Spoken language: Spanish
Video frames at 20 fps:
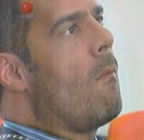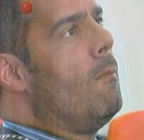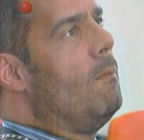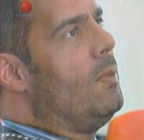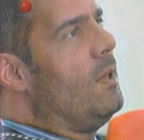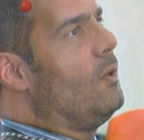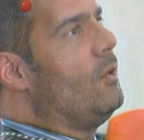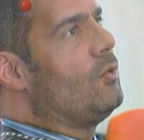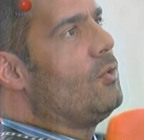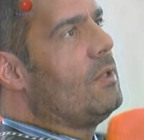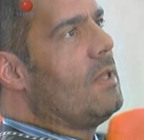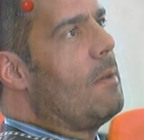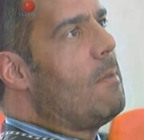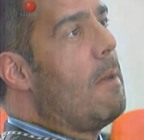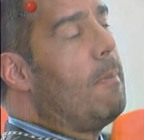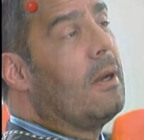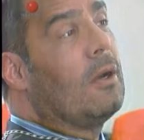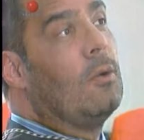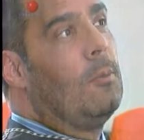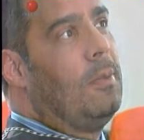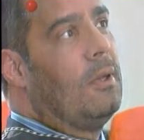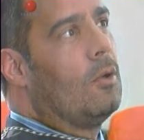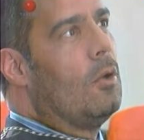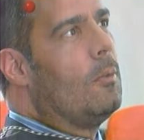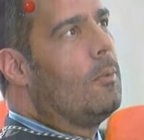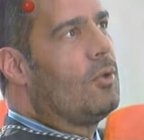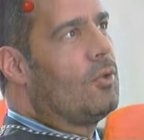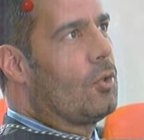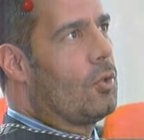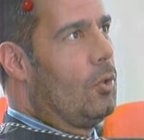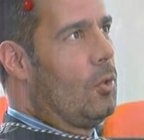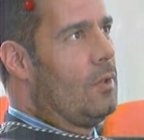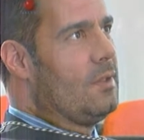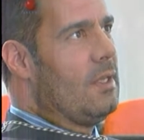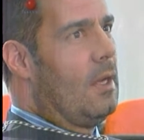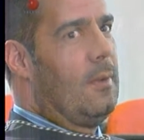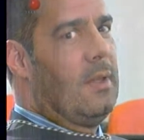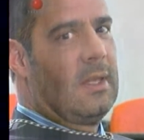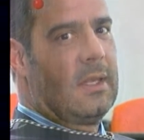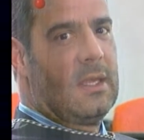Pero esto es nada más para cumplir con el protocolo de
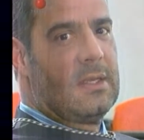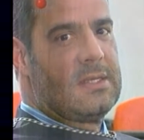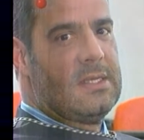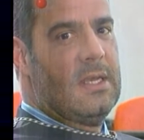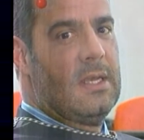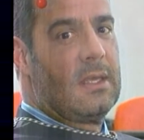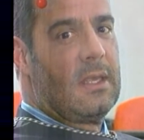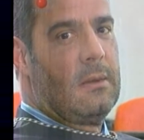televisión que exige